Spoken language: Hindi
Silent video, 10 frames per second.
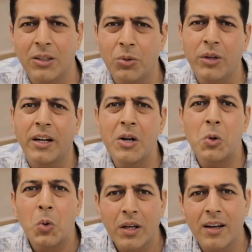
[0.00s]
थे तो उन्हें
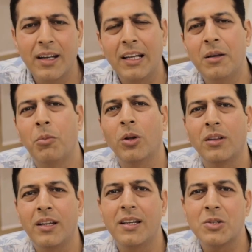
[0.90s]
कंट्रोल करने के लिए
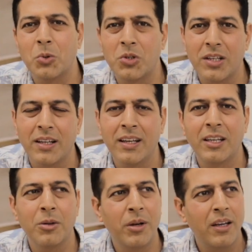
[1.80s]
बहुत तरीके सोचे गए
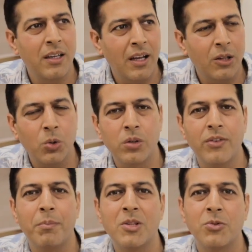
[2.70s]
कि भाई यहाँ तो कुछ
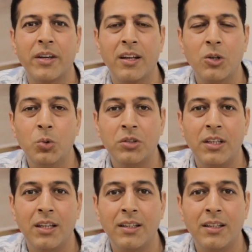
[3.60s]
वेपन्स वगैरह यूज़ किए